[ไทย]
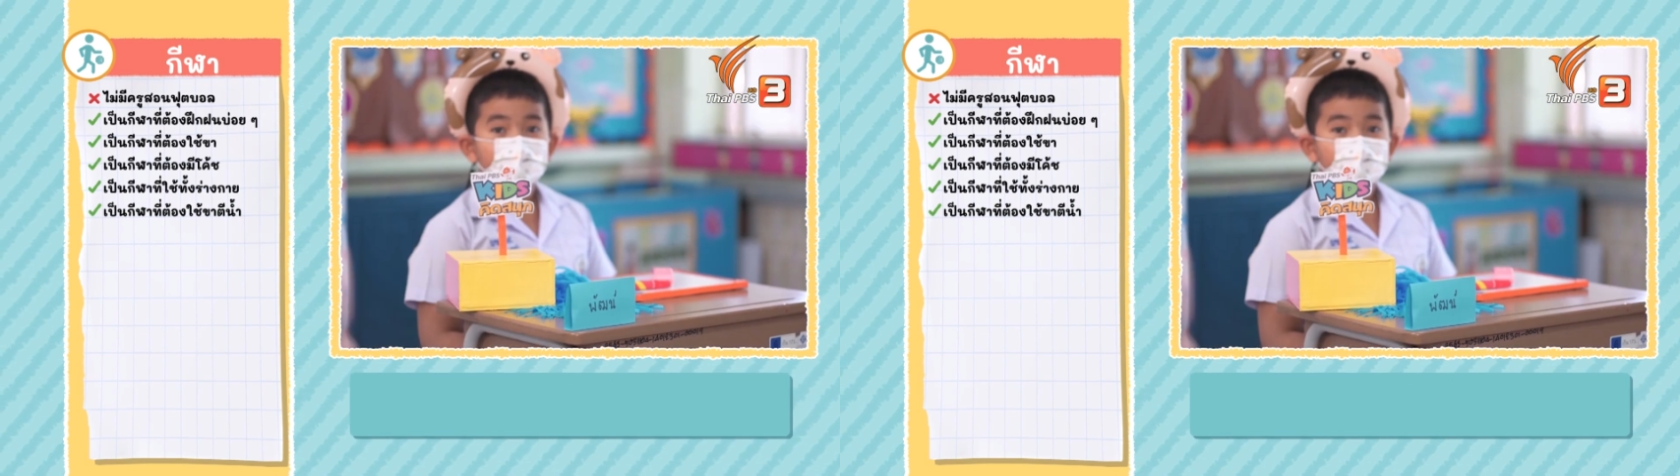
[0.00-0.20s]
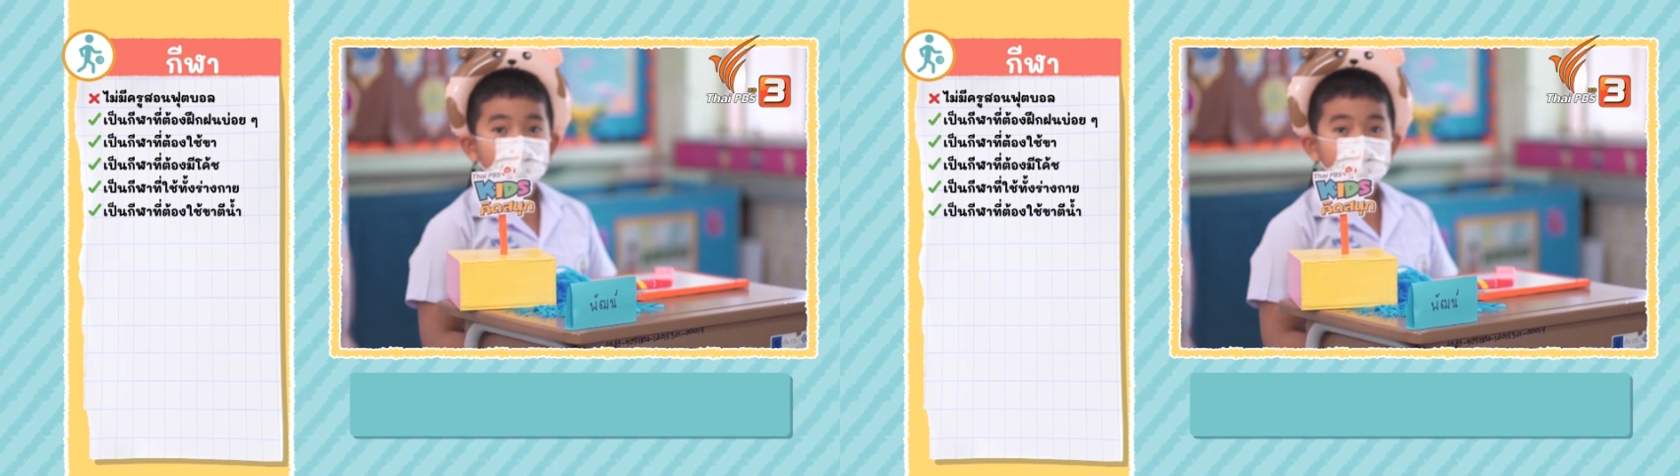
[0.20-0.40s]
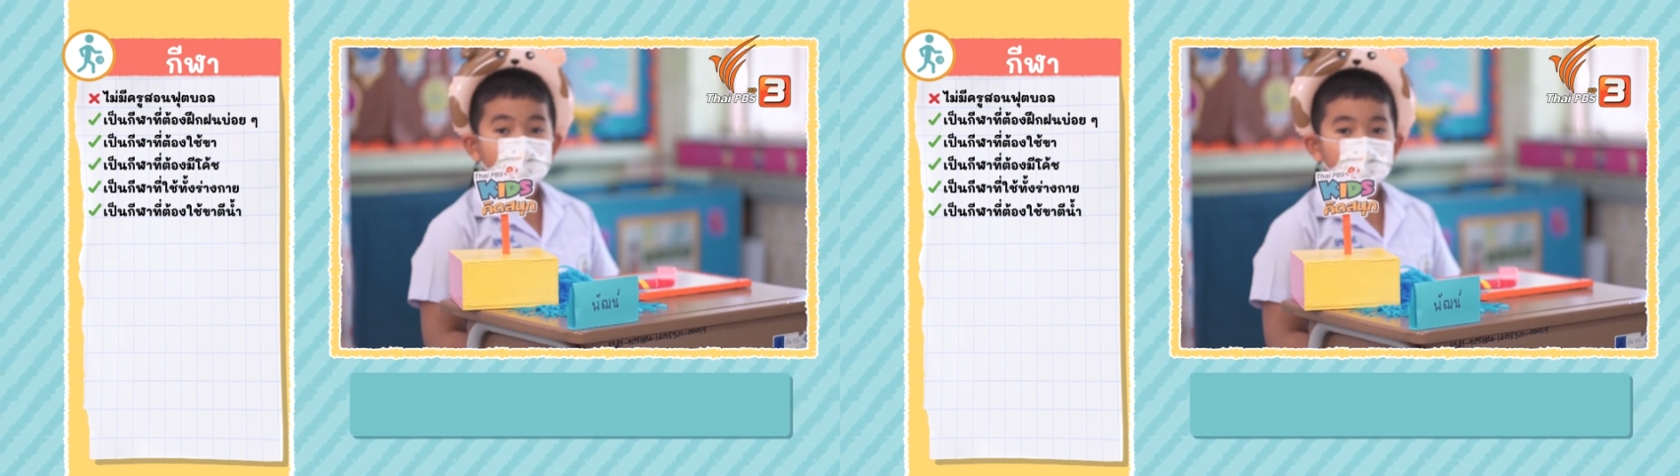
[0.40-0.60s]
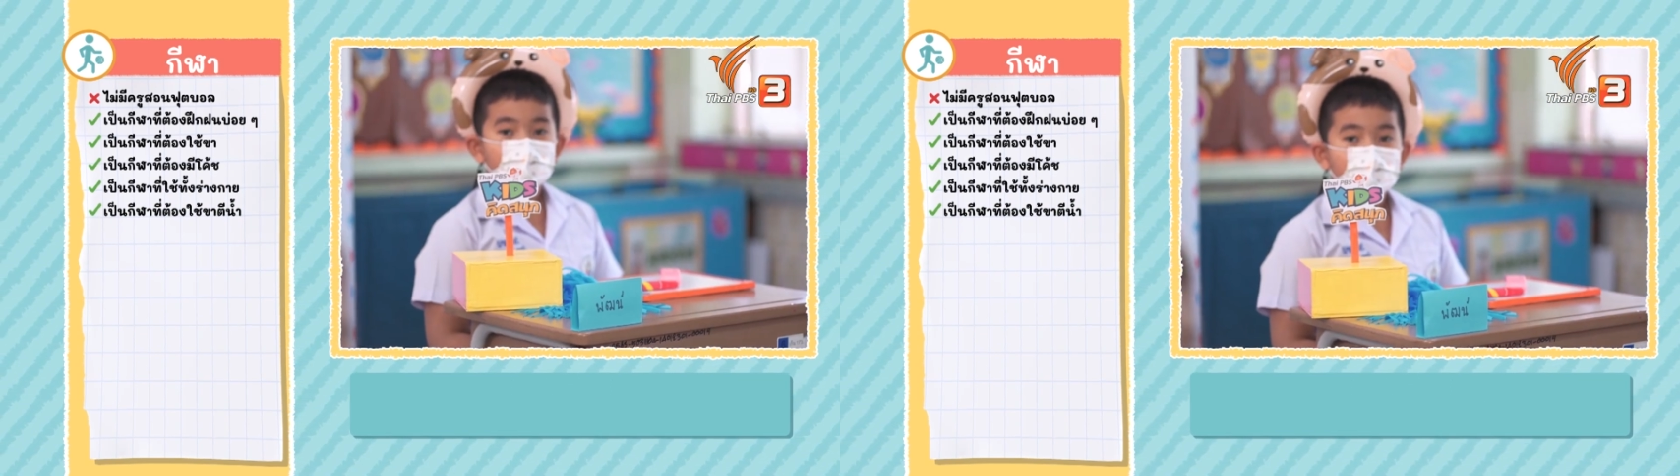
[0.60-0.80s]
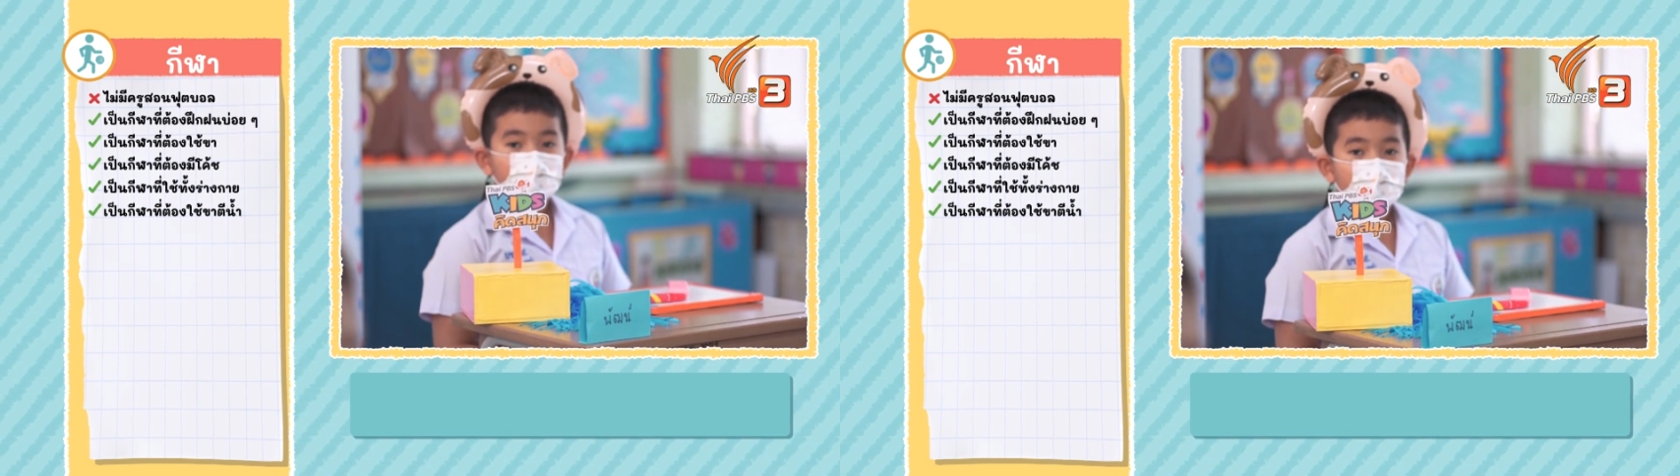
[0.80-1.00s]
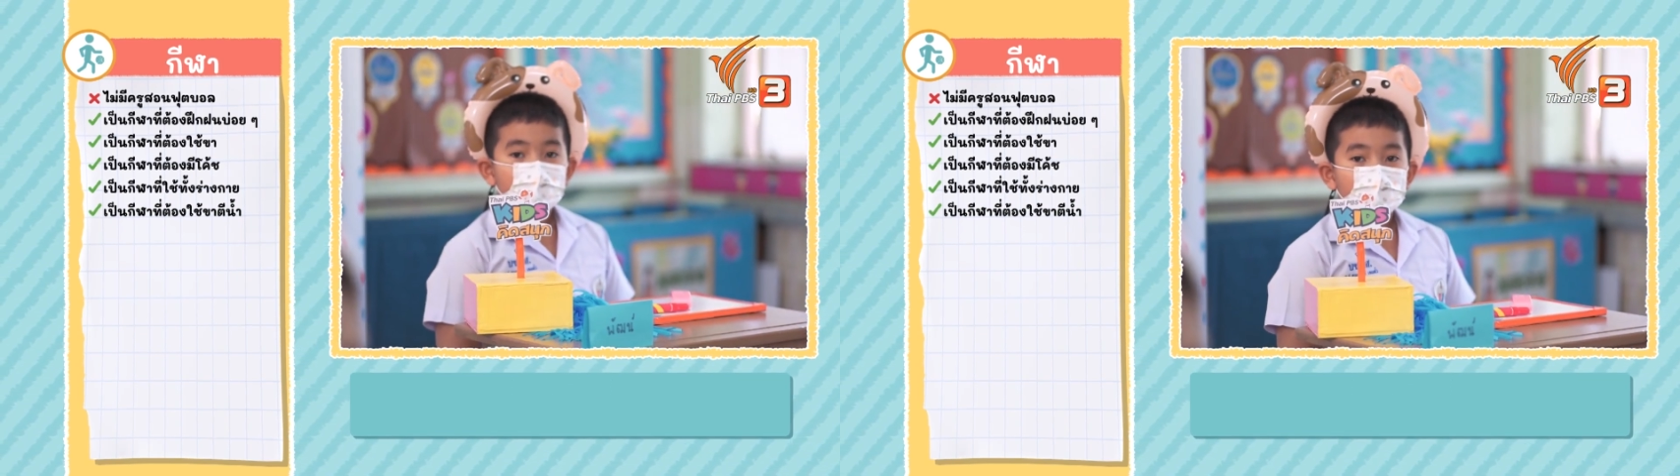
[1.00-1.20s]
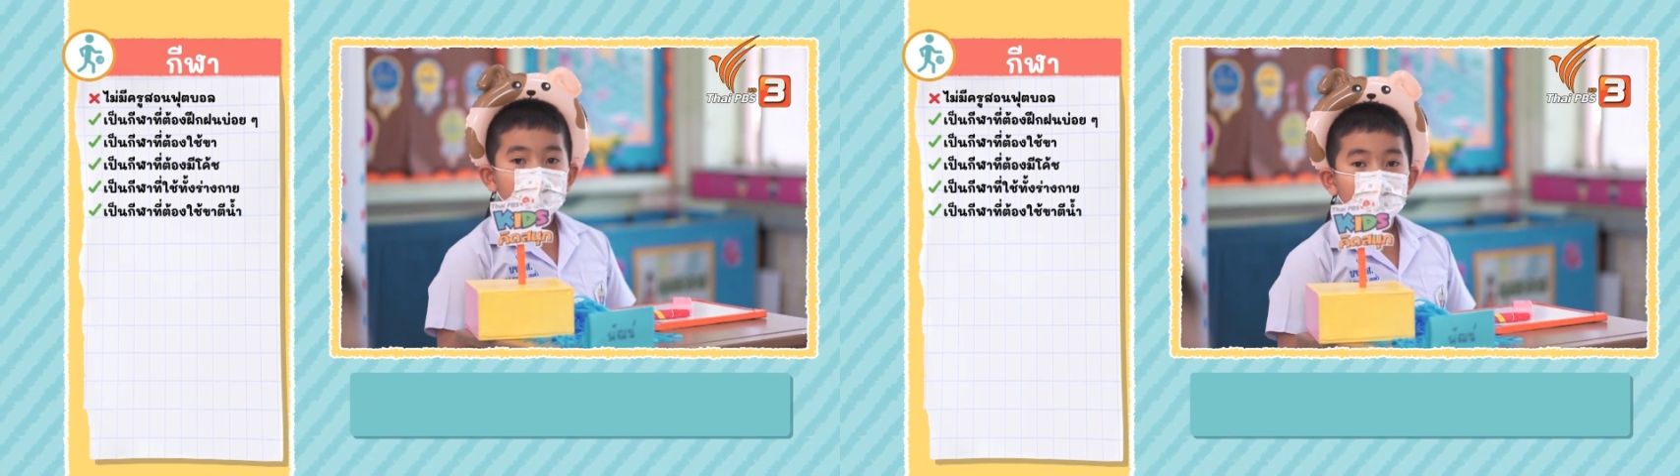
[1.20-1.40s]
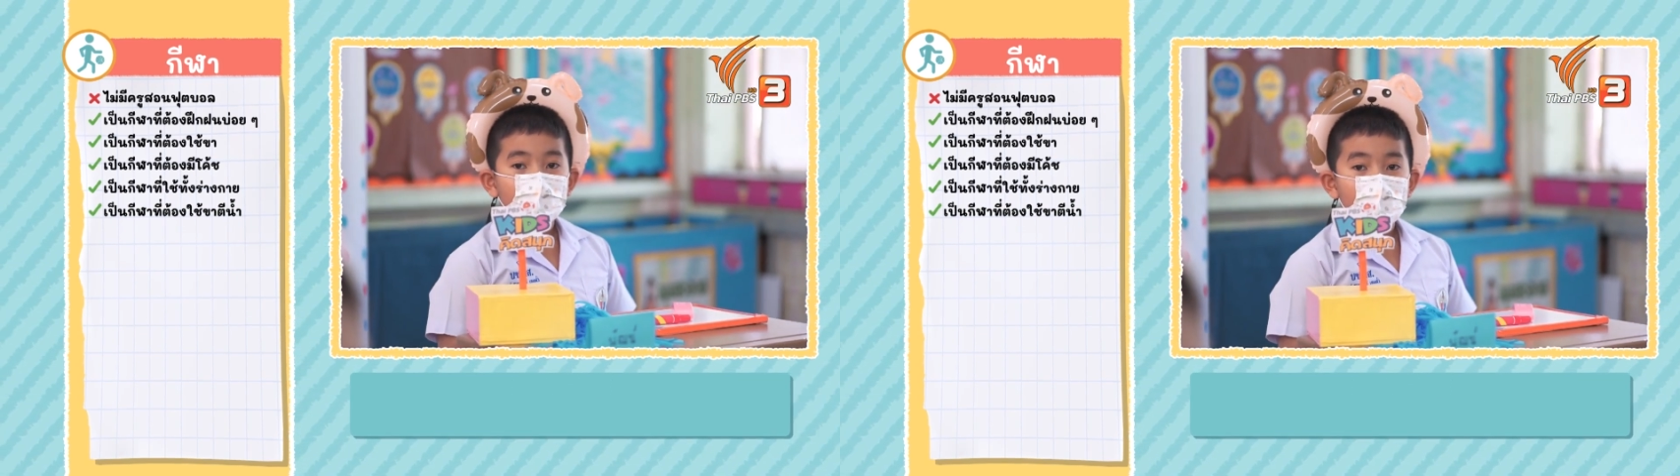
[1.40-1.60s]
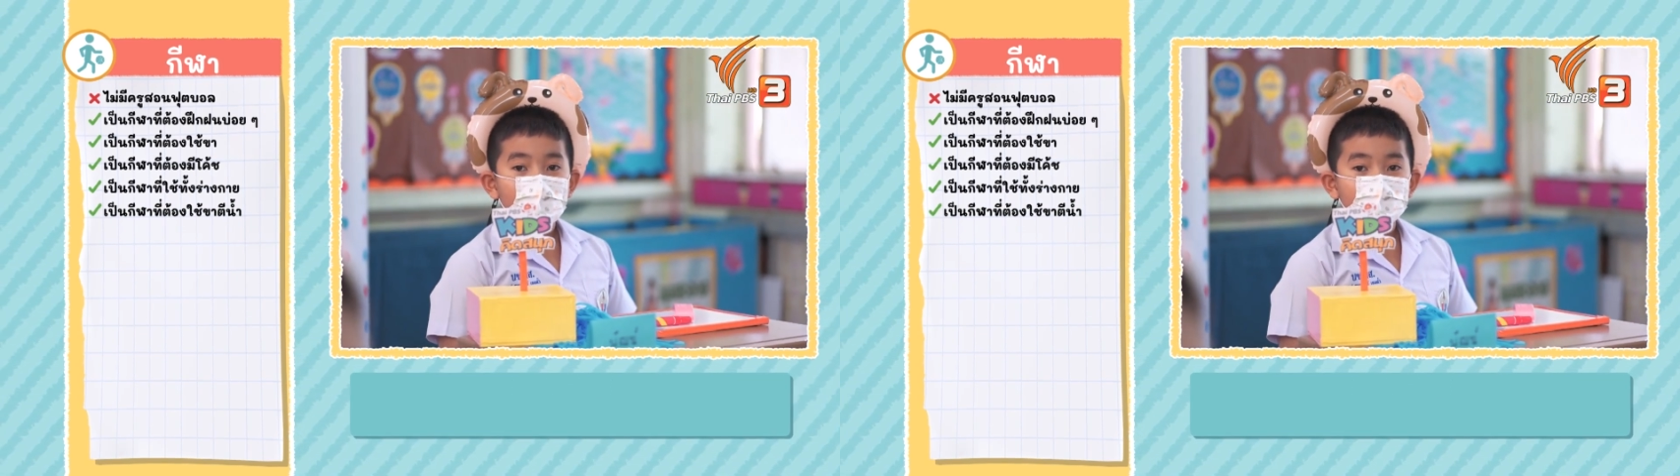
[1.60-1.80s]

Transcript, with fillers: พัดค่ะกีฬา